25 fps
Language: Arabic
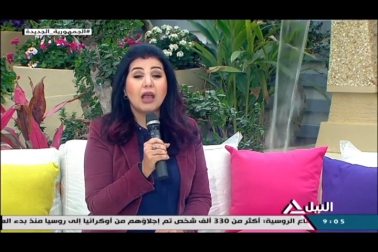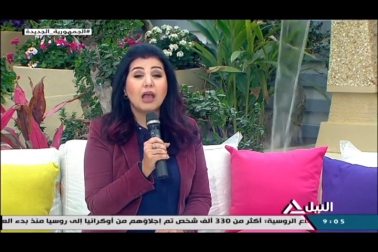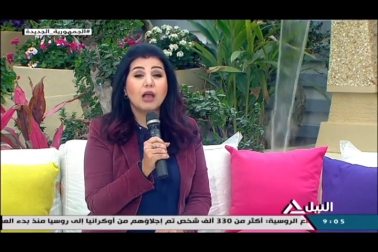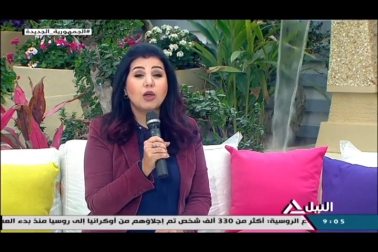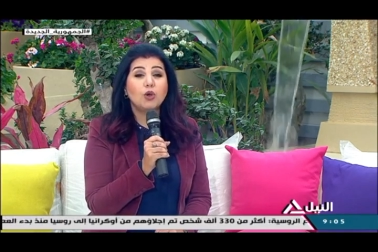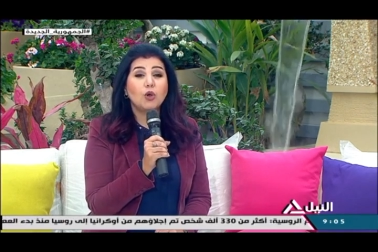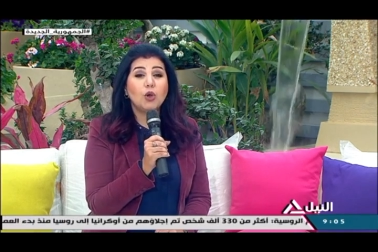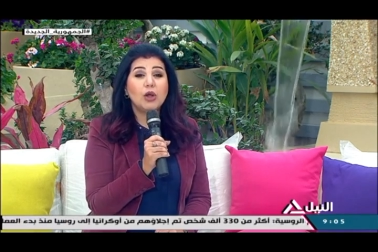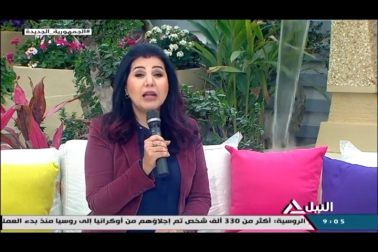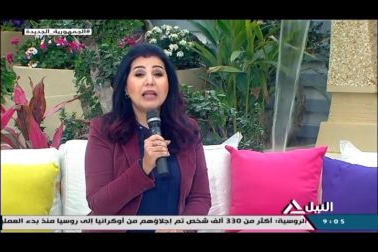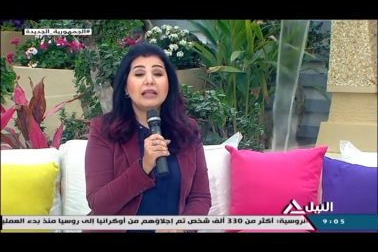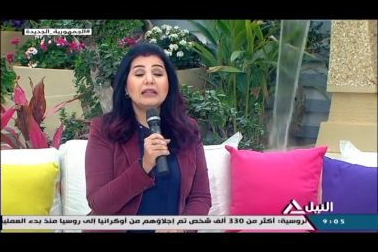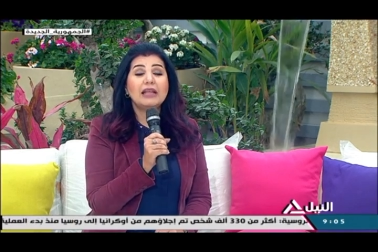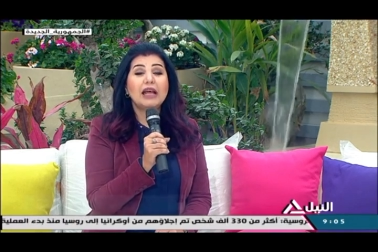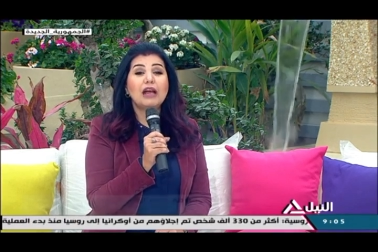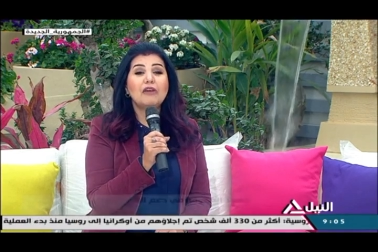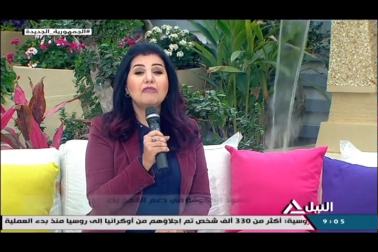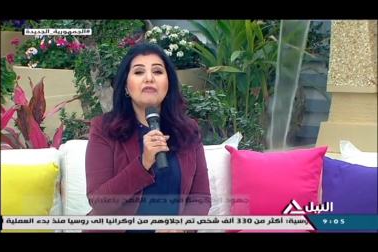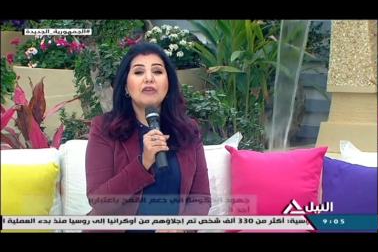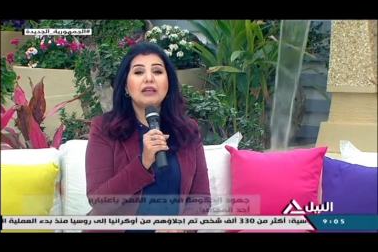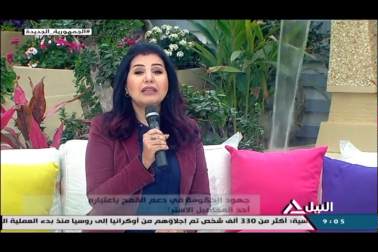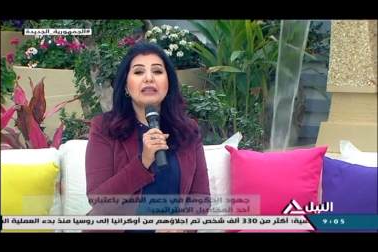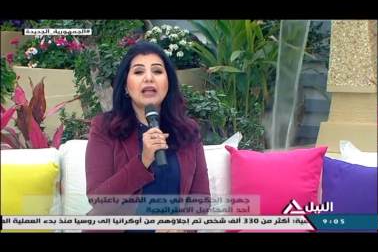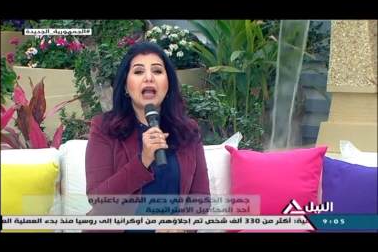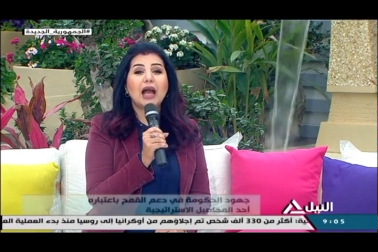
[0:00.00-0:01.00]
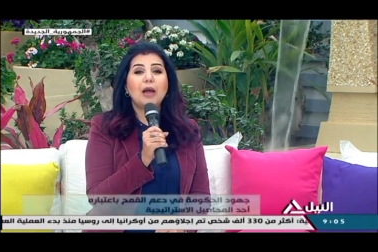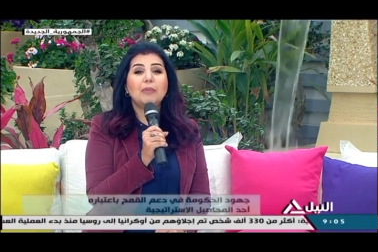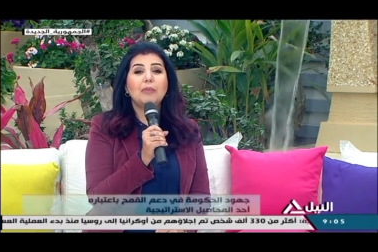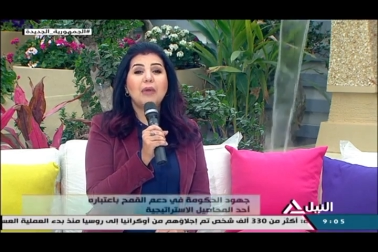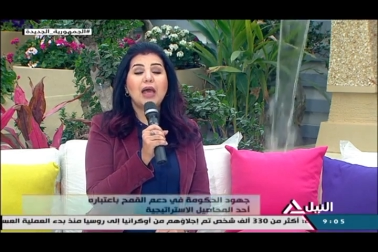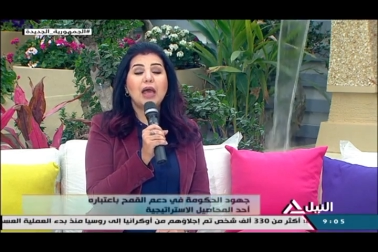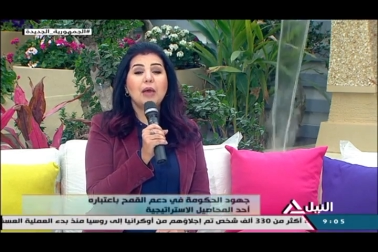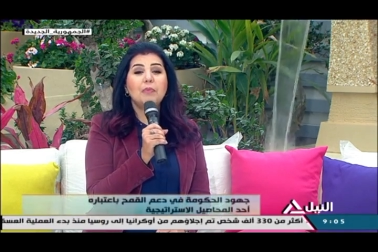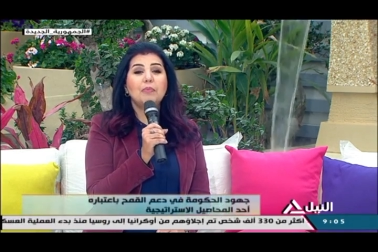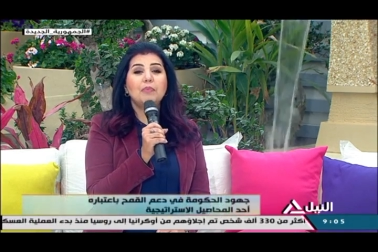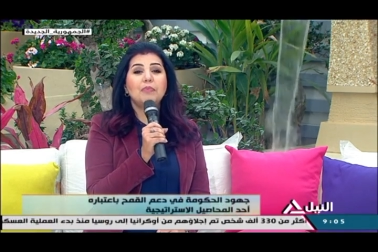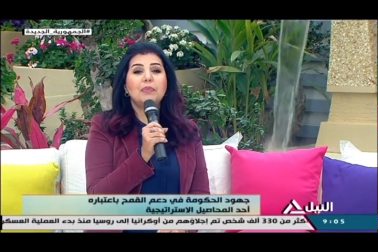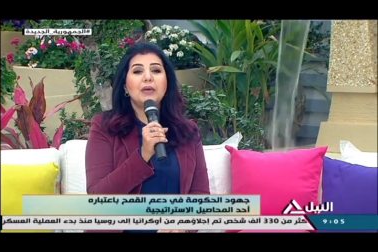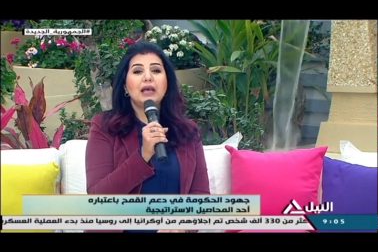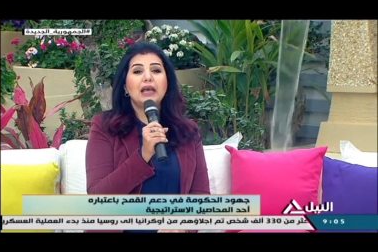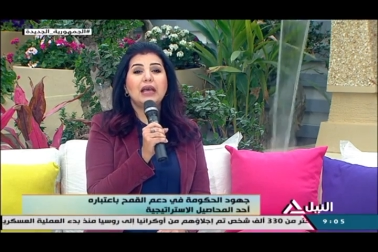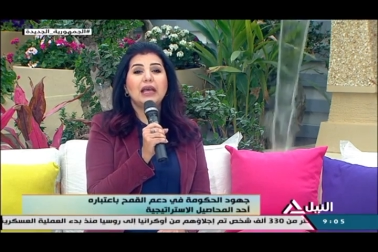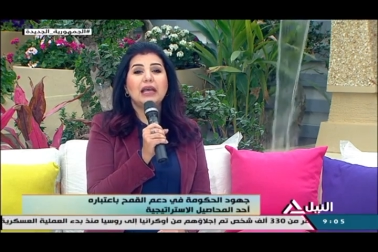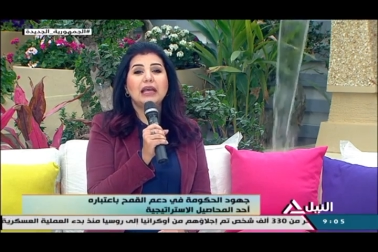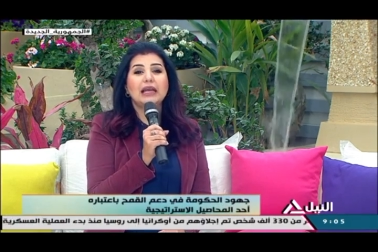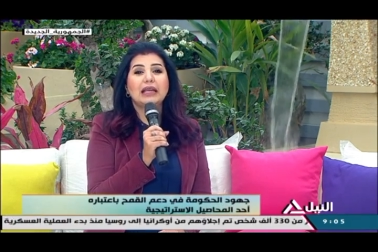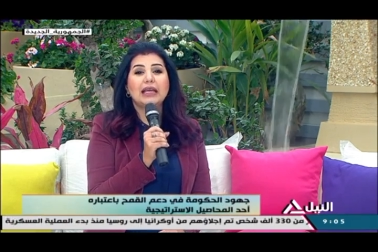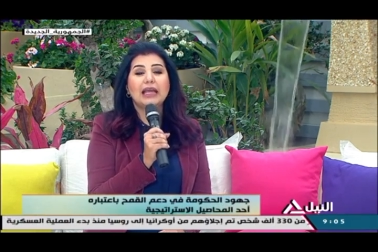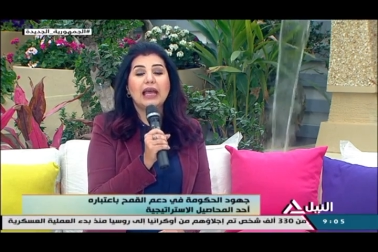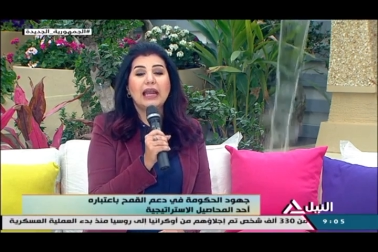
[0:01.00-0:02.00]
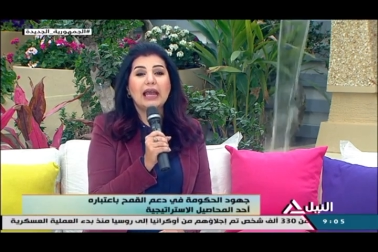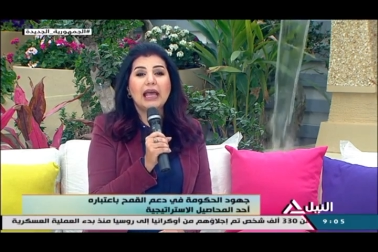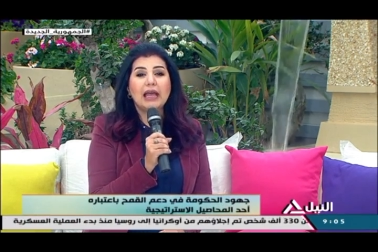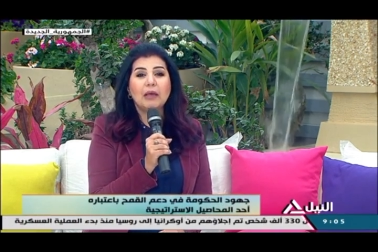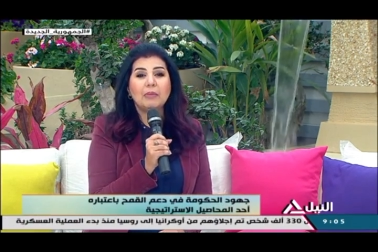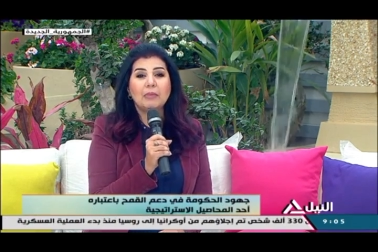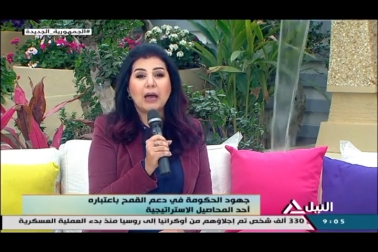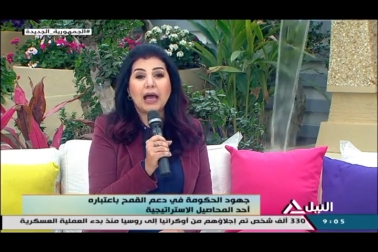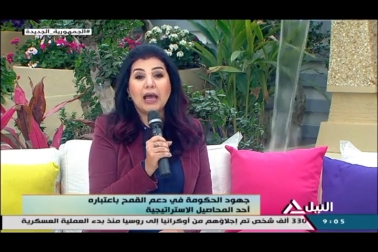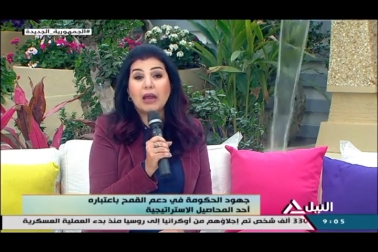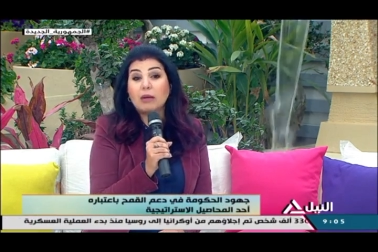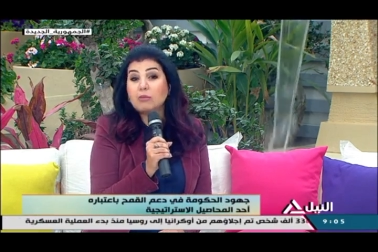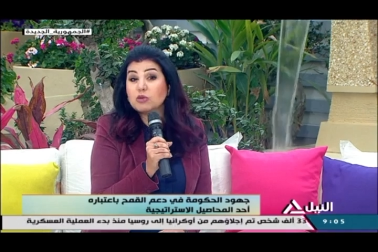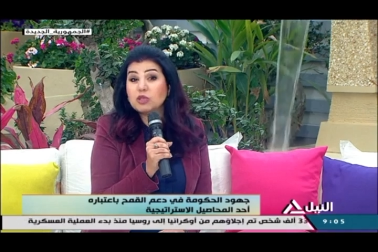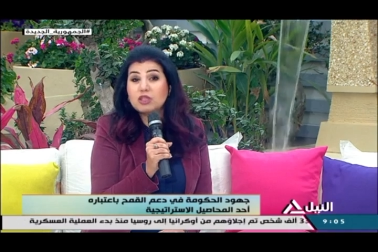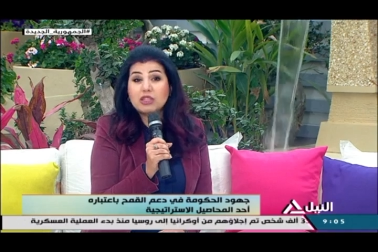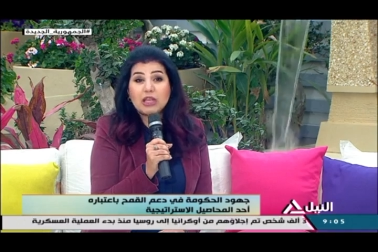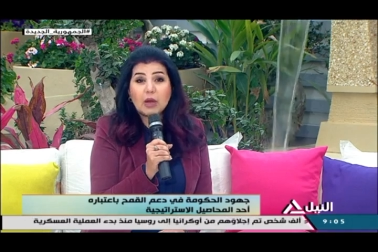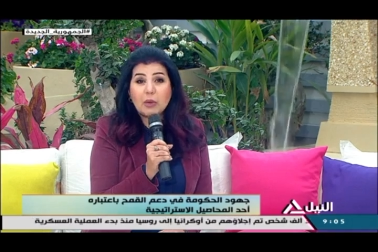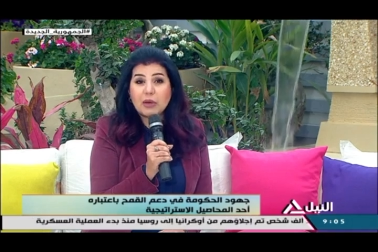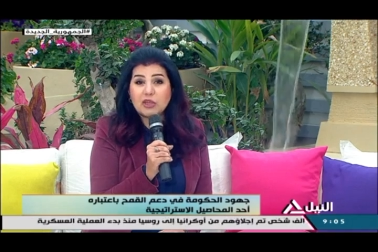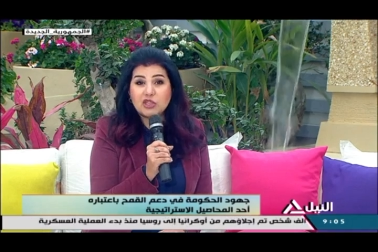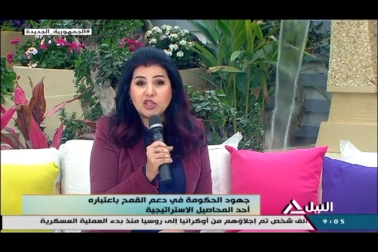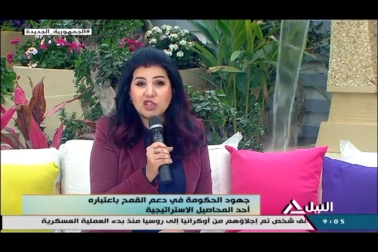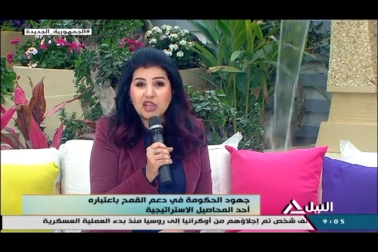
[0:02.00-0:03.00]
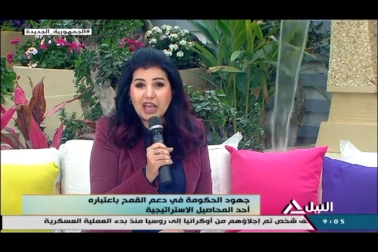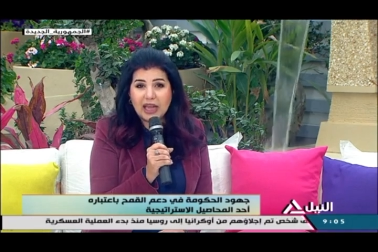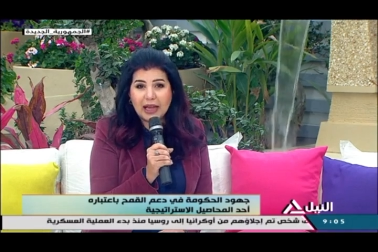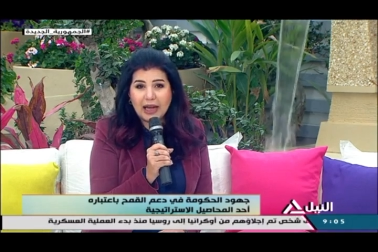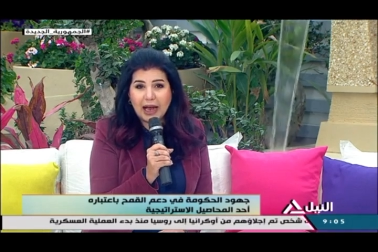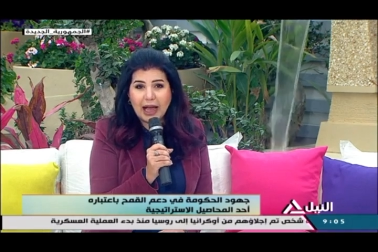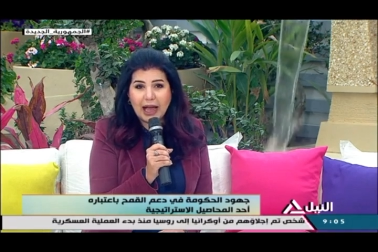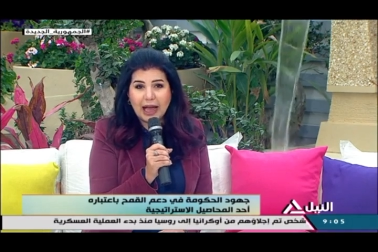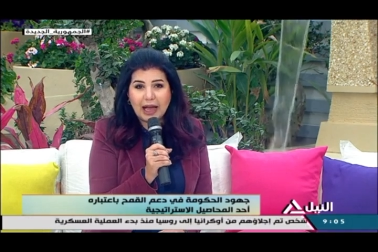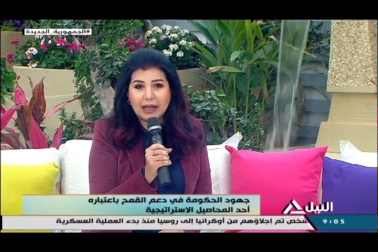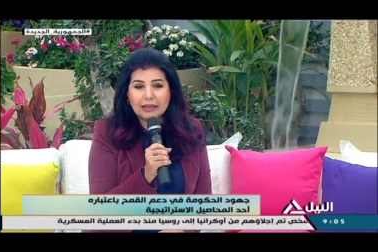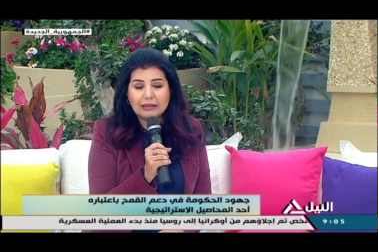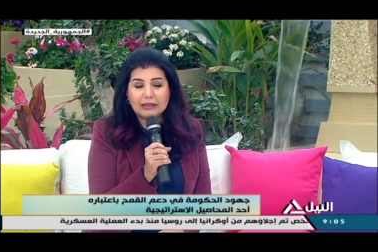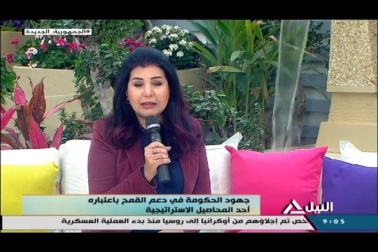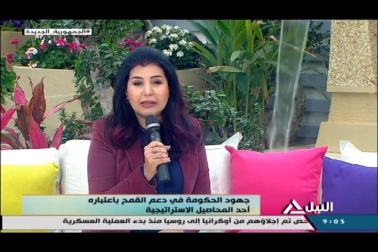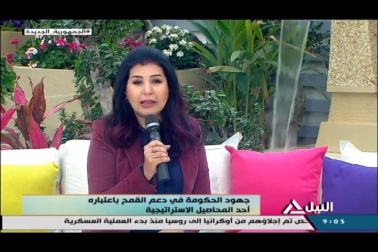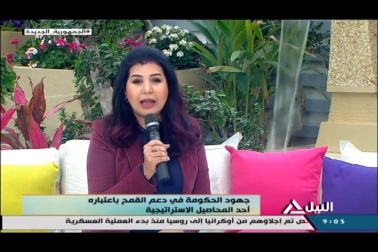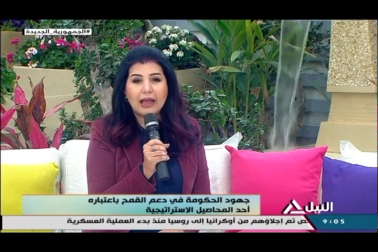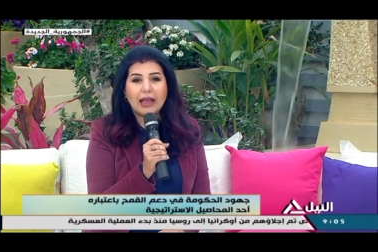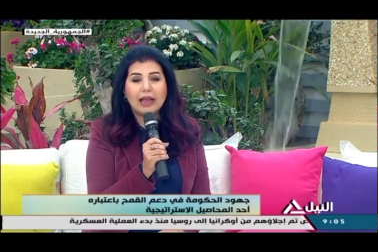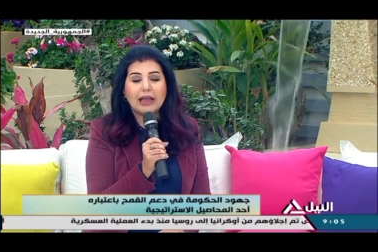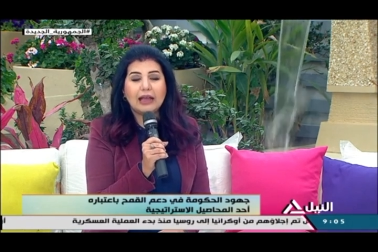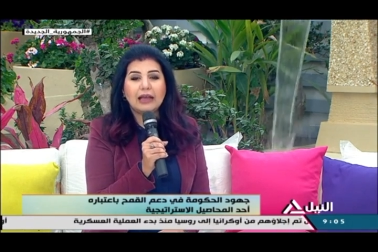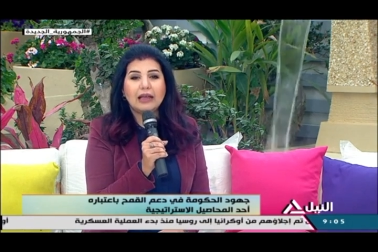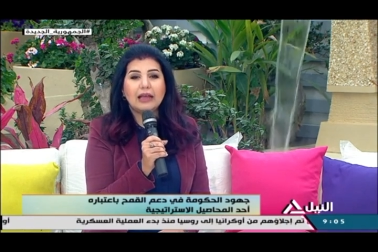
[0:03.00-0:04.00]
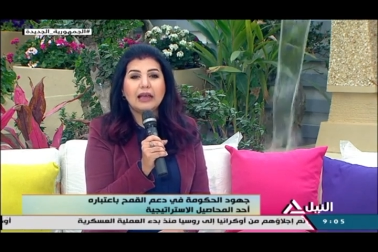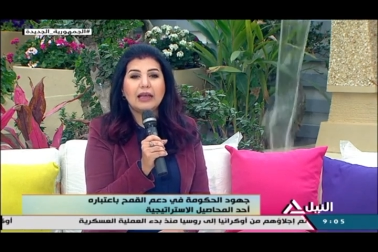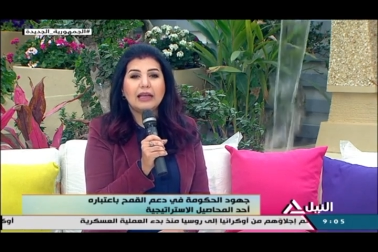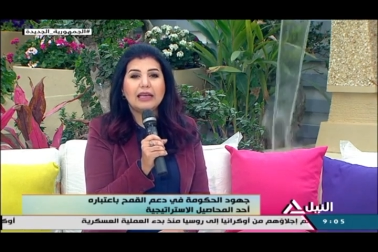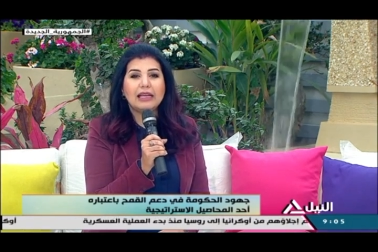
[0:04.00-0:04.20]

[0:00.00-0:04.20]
كل ده فتح باب الكلام على مستوى الشارع حتى آه،